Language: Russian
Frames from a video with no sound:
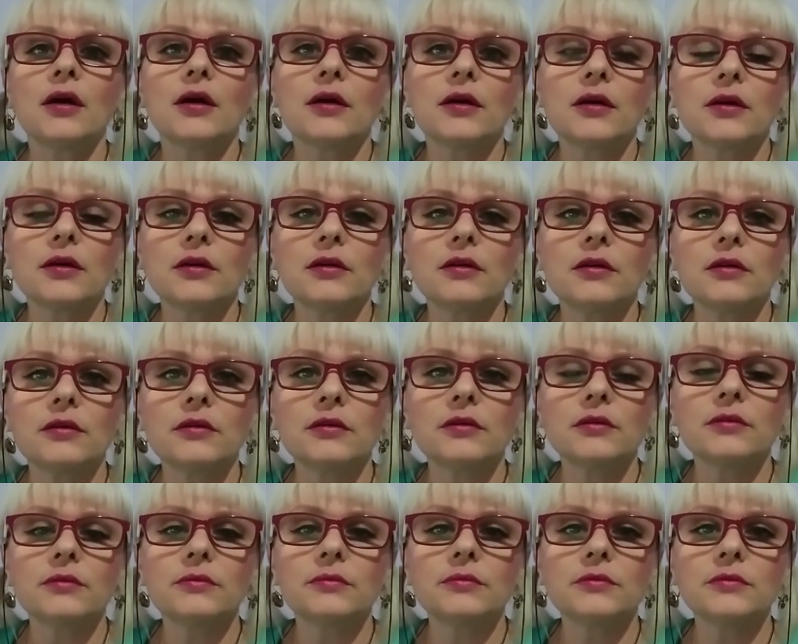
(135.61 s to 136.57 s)

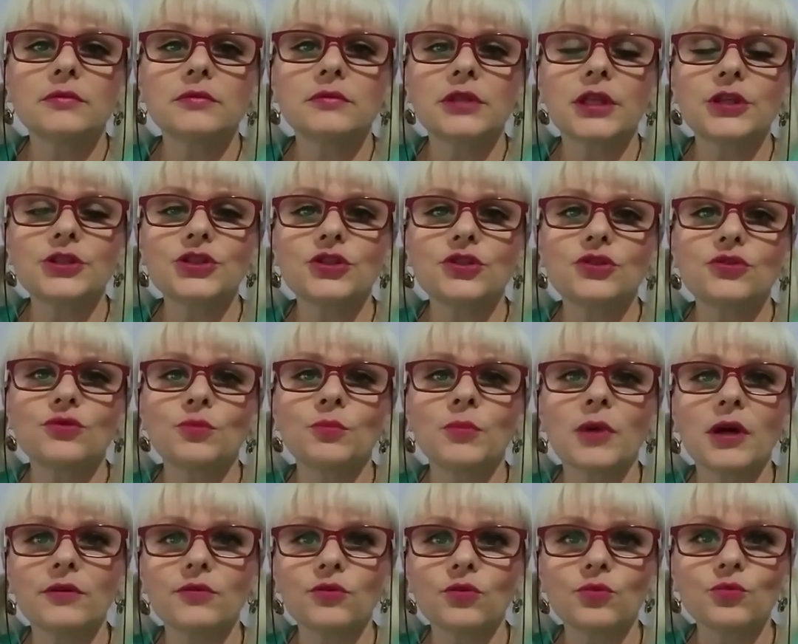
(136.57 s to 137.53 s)
А, значит, у
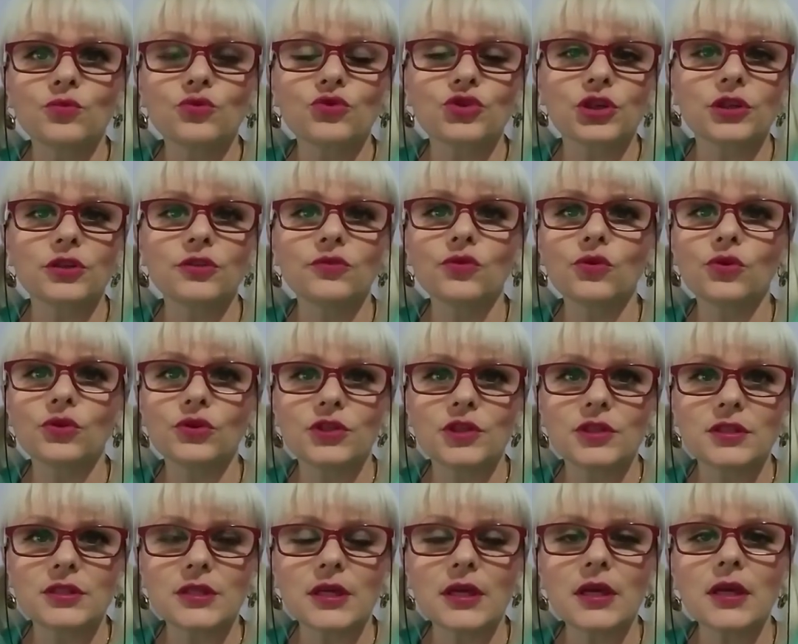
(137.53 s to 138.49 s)
моего мужа двое
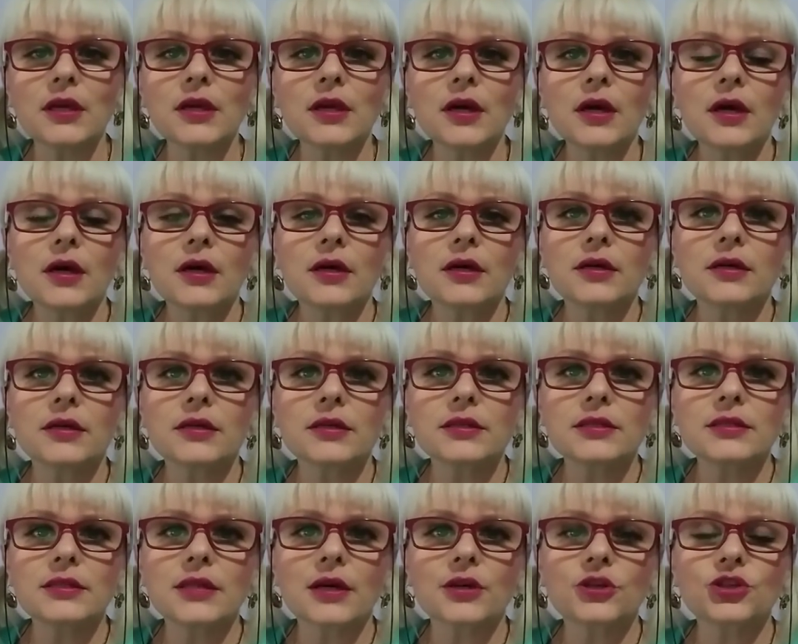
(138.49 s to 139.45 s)
детей,
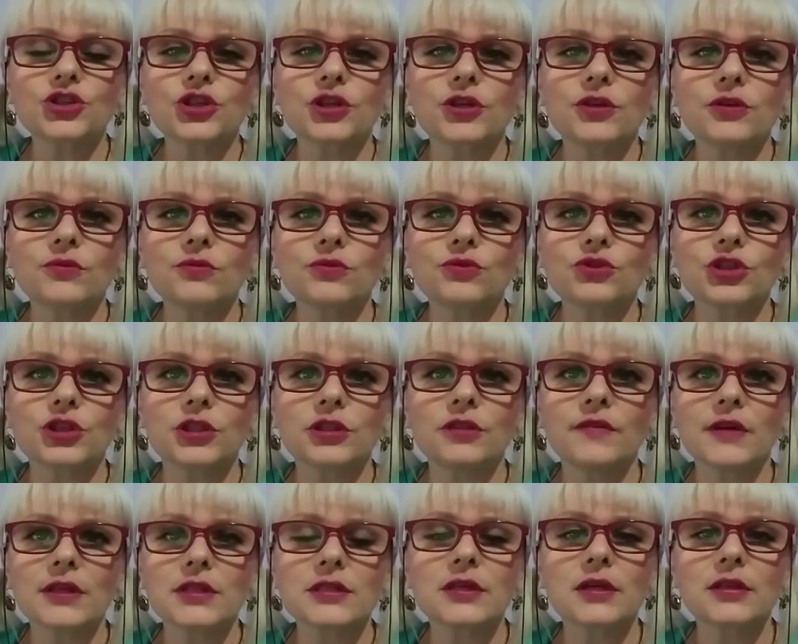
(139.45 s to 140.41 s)
а, старший уже
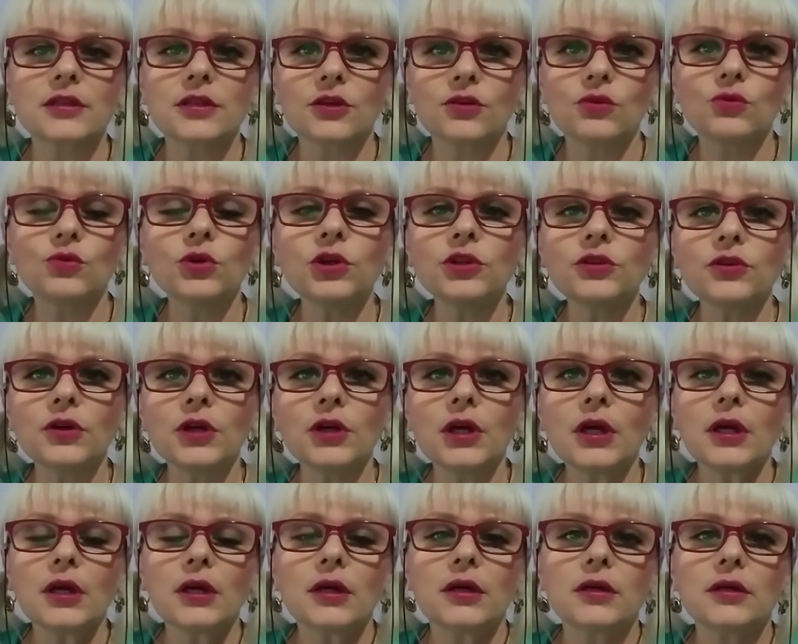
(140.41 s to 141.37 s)
20 год,
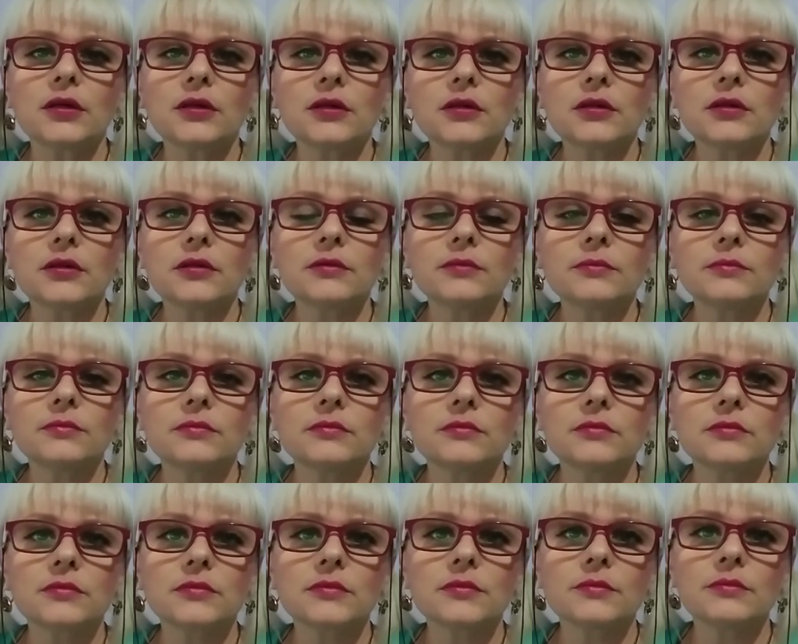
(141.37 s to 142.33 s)
а,
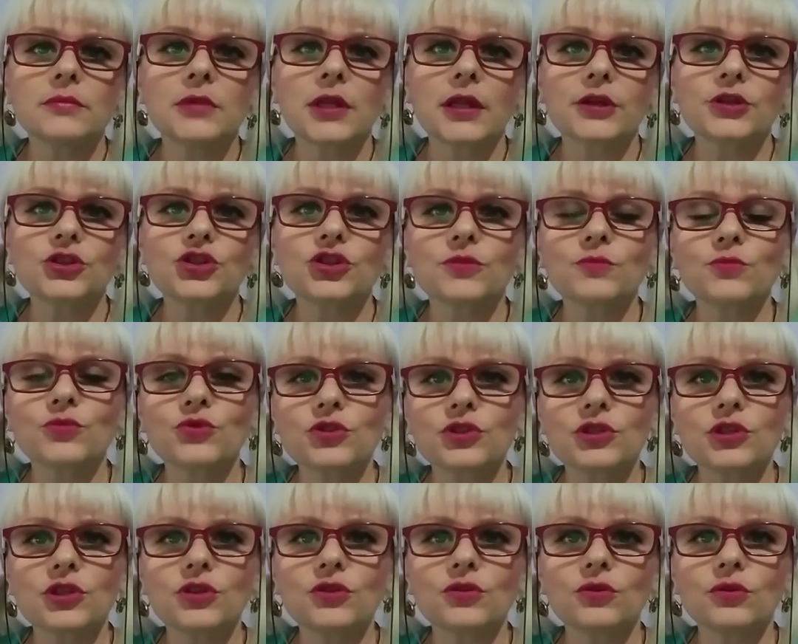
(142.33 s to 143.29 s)
младшему
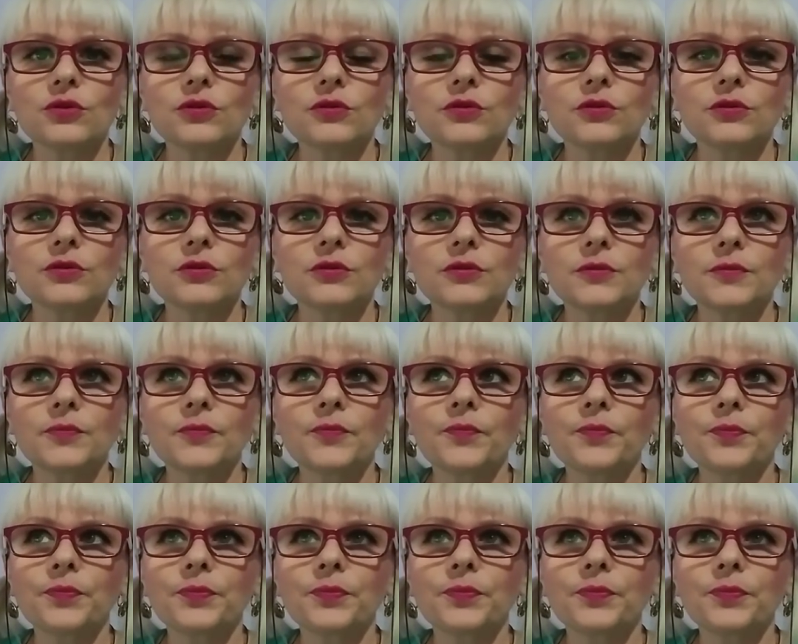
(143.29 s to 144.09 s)
сыну